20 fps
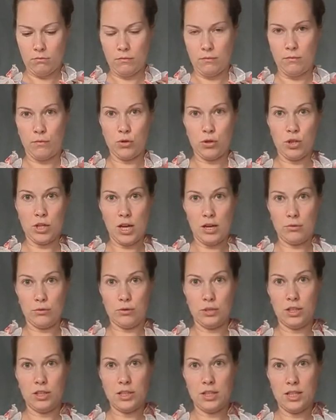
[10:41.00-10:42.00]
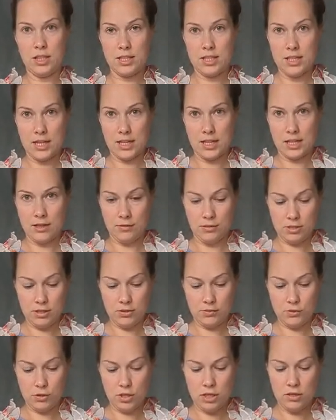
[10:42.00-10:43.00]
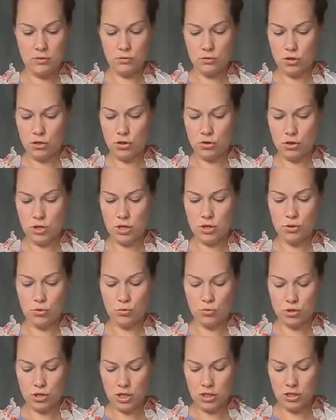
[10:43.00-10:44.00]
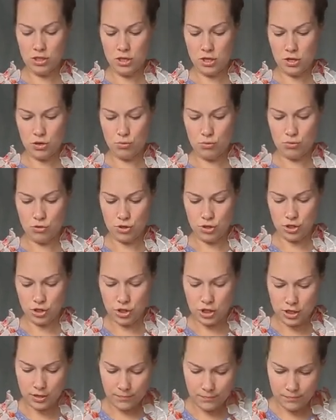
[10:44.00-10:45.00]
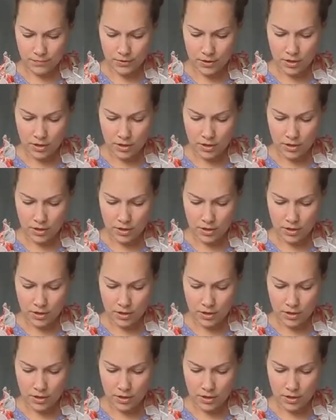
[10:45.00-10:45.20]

Вот так вот это натягивается. Вот здесь вот еще эти ужасные рюшечки.